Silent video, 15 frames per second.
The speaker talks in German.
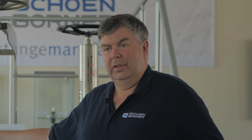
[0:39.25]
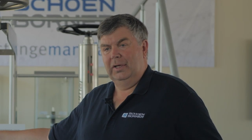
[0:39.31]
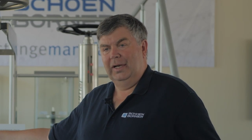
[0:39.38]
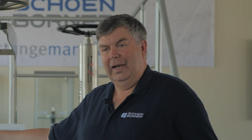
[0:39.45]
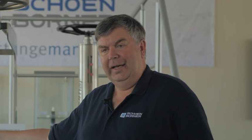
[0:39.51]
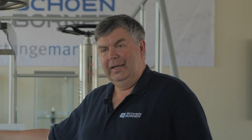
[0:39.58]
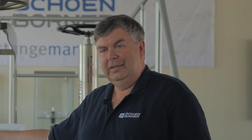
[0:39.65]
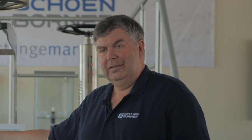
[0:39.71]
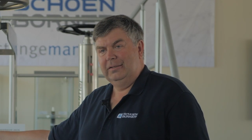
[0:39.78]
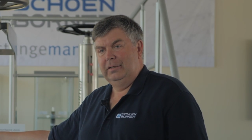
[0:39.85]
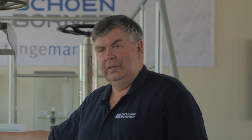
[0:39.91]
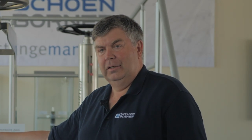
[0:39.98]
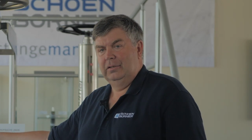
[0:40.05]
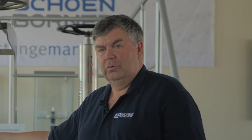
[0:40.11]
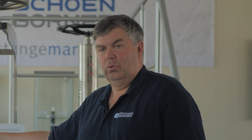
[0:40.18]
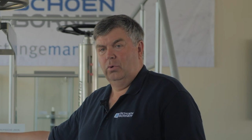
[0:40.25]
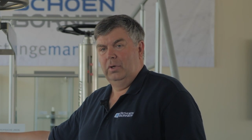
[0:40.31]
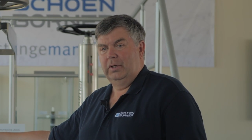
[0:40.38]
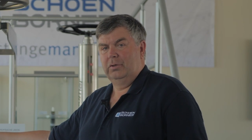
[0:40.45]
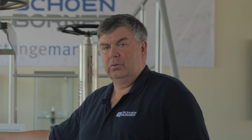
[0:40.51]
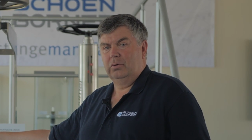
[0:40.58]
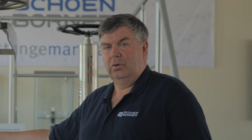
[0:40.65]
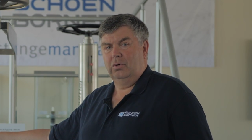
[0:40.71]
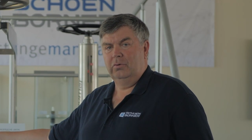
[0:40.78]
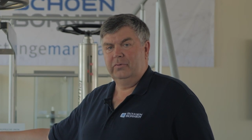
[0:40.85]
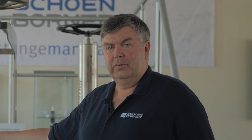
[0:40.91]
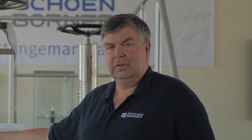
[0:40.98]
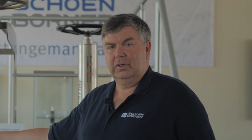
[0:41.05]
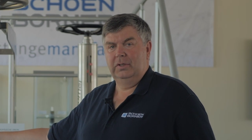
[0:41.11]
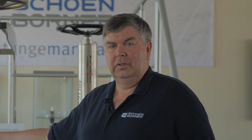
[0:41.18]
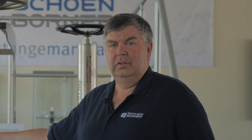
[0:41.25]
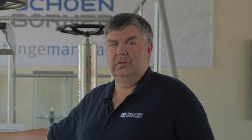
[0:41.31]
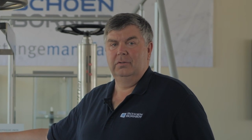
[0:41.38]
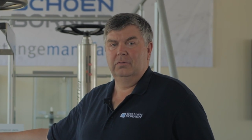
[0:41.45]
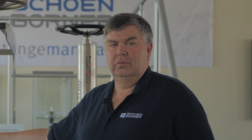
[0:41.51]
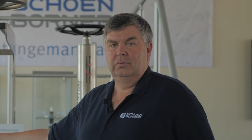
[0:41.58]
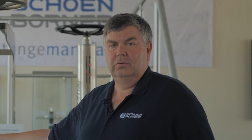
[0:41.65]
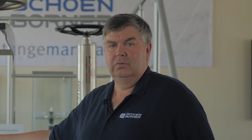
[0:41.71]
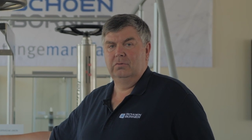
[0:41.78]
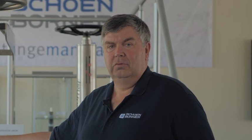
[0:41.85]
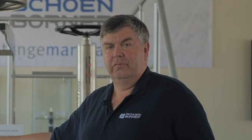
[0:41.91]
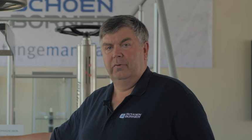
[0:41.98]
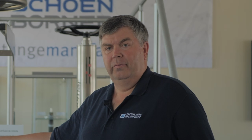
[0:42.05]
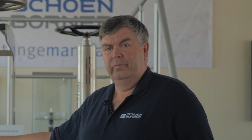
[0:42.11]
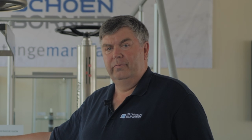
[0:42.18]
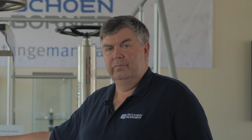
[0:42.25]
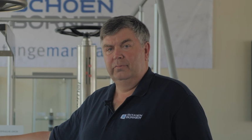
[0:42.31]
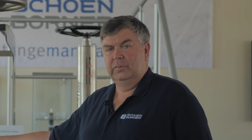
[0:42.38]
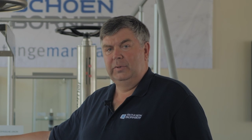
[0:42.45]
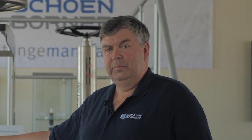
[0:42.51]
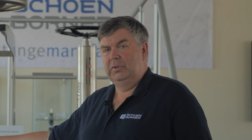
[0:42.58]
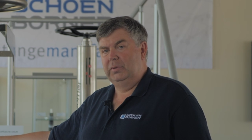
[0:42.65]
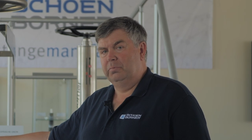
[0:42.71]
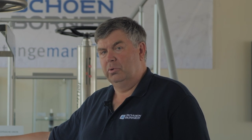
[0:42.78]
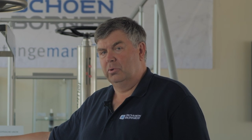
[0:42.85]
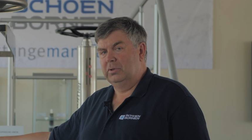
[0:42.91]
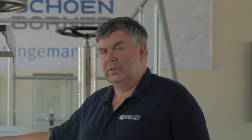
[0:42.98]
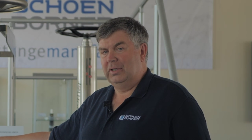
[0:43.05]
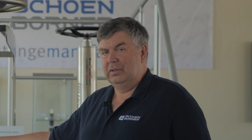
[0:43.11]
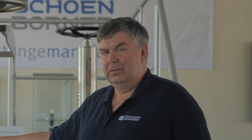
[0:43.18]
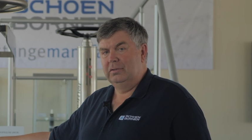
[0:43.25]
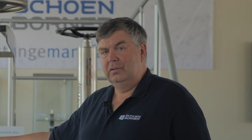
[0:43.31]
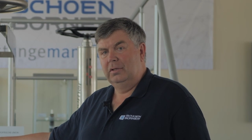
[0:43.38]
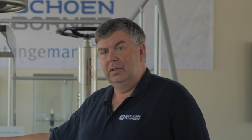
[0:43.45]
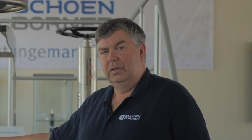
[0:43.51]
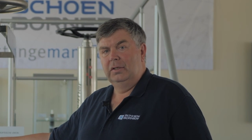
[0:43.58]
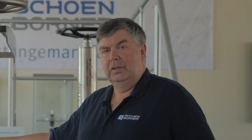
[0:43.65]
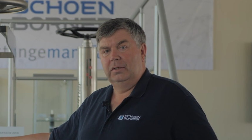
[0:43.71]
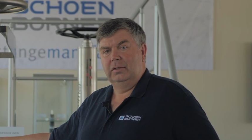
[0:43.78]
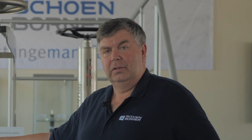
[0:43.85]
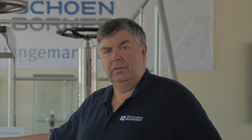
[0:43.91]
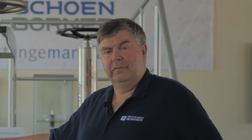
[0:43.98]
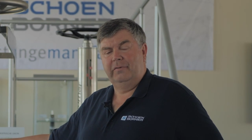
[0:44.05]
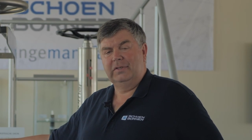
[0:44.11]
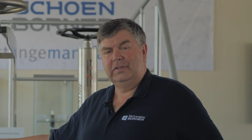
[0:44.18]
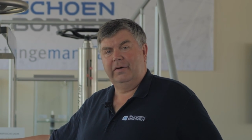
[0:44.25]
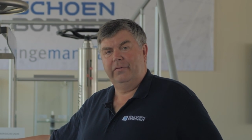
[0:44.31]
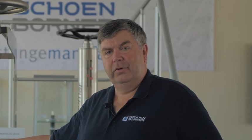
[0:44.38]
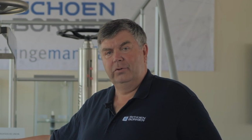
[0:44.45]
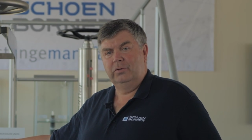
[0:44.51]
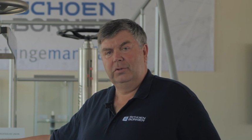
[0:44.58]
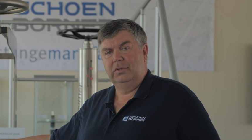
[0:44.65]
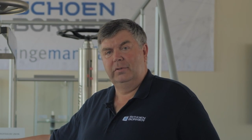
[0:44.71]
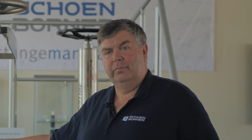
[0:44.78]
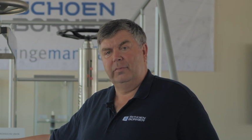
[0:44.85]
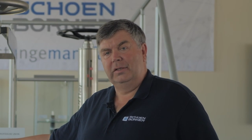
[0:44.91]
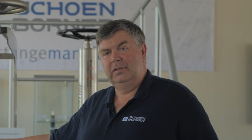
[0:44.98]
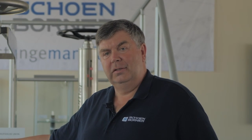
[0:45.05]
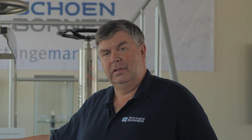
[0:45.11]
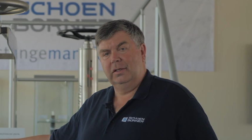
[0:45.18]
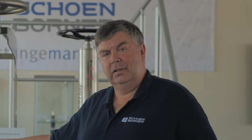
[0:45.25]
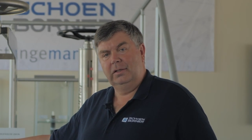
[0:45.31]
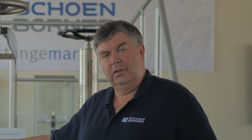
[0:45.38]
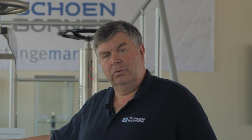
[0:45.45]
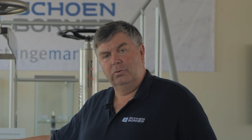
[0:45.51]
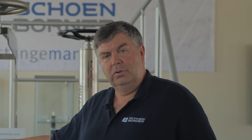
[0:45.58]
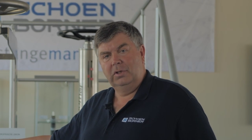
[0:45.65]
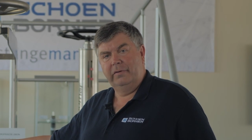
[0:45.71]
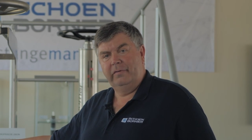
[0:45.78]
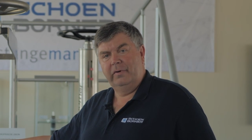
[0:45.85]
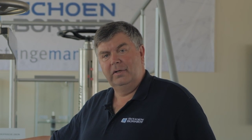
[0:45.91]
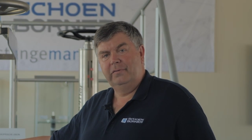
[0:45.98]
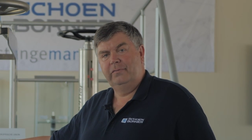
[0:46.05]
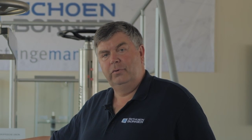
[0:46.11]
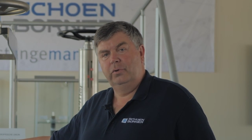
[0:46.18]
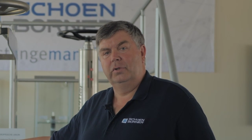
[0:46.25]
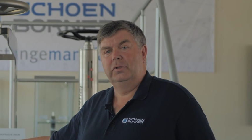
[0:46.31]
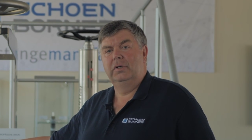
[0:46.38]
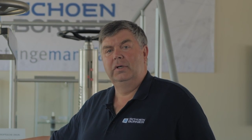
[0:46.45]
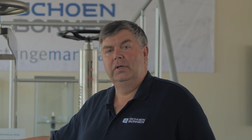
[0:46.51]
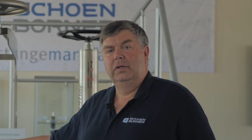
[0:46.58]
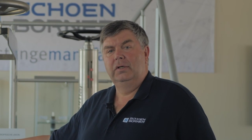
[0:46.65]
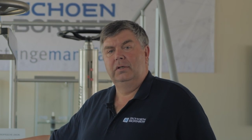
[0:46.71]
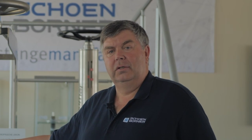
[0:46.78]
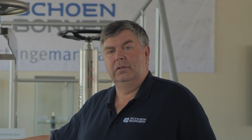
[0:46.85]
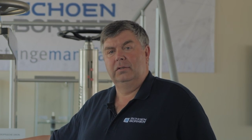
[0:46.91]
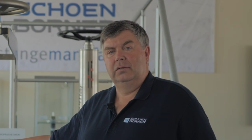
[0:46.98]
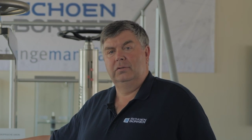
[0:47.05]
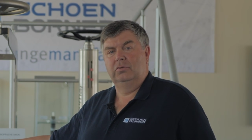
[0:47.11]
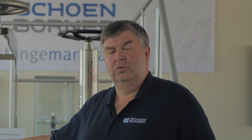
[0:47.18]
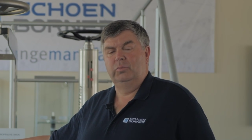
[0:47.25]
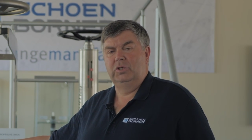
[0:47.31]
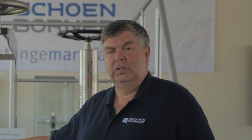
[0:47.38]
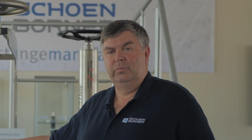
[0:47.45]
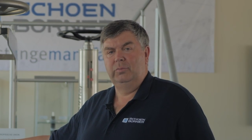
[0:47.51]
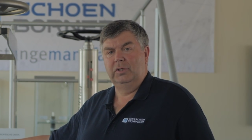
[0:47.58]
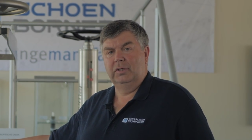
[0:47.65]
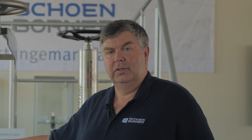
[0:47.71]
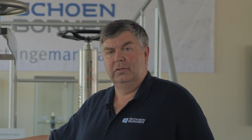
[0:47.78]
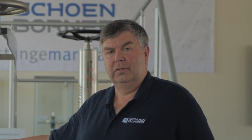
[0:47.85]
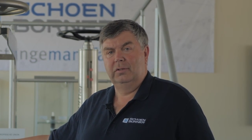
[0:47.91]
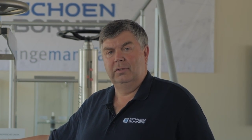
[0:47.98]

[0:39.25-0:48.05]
Lecks, die in Rohrleitung auftreten und zu 75 Prozent äh, Wasserverlusten in manchen Regionen der Welt führen, äh, zu minimieren.